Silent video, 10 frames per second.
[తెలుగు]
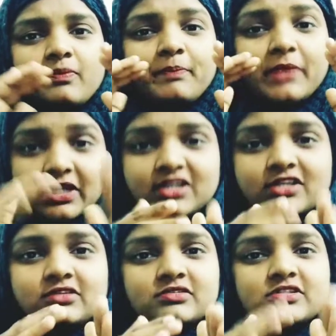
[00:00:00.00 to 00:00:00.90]
బెడ్
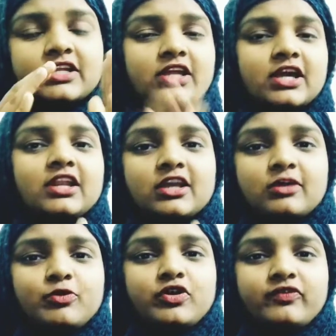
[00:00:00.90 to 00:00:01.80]
సరిగ్గా
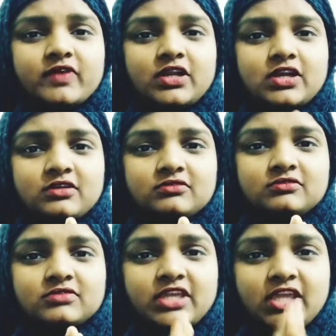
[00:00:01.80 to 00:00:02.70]
లేకపోవడం వల్ల
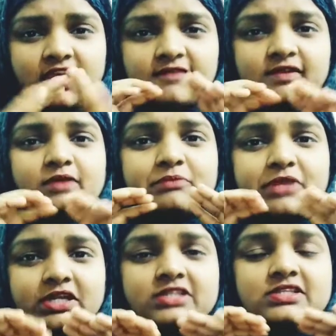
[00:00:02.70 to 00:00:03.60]
కేవలం
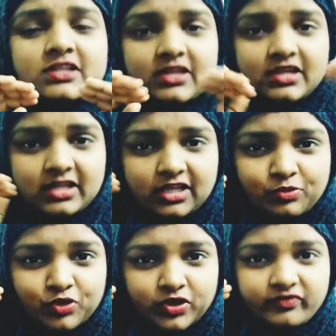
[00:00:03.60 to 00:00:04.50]
బెడ్ సరిగ్గా
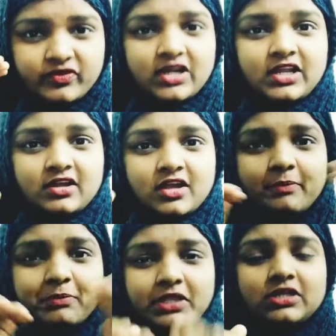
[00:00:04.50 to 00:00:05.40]
లేకపోవడం వల్ల ఆ
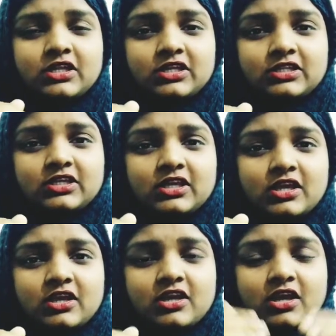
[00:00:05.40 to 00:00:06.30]
పెయిన్ అనేది
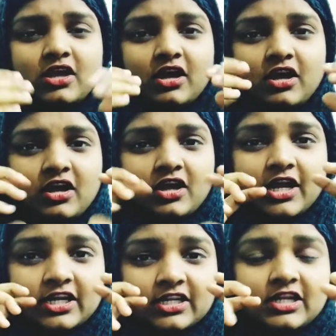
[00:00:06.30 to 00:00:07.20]
ఆ
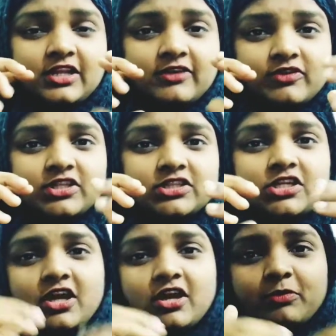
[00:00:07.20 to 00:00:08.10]
కండరాలు
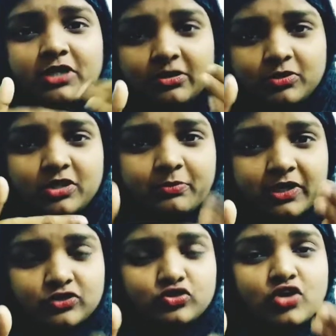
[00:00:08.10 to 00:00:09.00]
ఏవైతే ఆ బెడ్ మీద
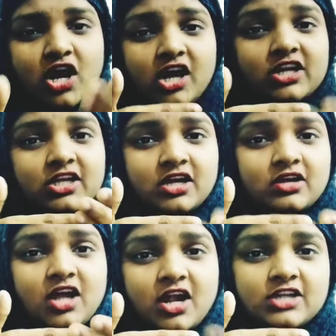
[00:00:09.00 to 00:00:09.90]
పడుతూ హార్డ్గా
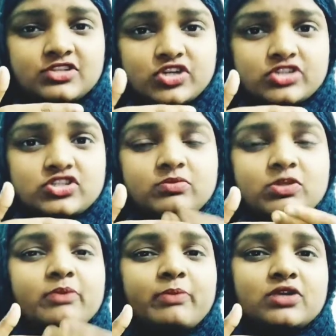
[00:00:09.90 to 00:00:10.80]
హార్డ్ స్ట్రక్చర్
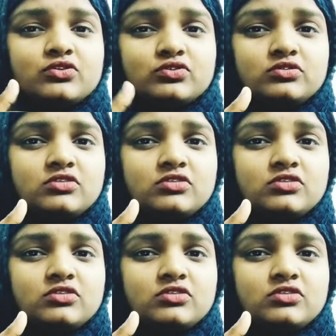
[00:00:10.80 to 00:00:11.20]
మీద పడుతూ